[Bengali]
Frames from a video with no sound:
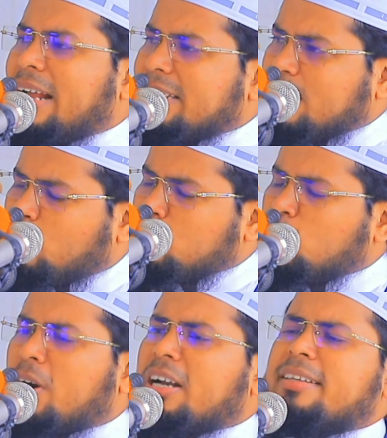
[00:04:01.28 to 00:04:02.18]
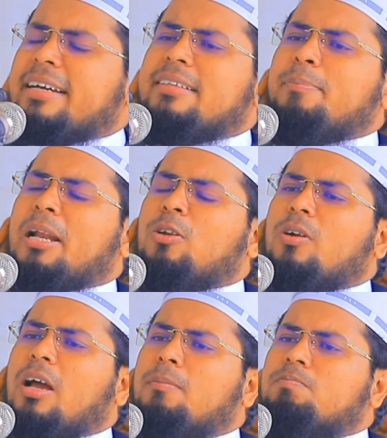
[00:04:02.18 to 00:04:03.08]
রাতের অন্ধকার দেখতে পারল
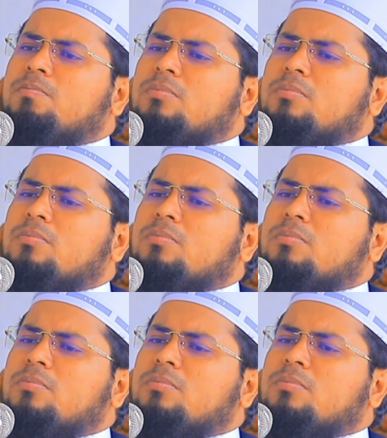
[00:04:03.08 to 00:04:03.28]
না